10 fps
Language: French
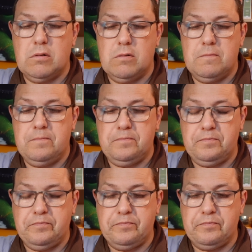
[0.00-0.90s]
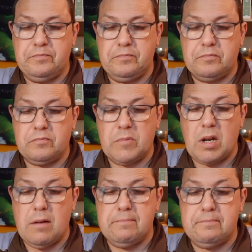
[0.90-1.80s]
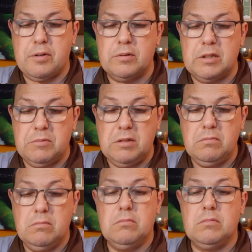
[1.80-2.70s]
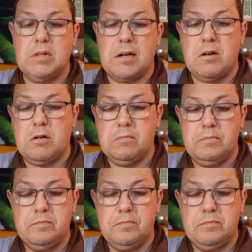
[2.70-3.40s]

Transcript: euh, pandémie, d'accord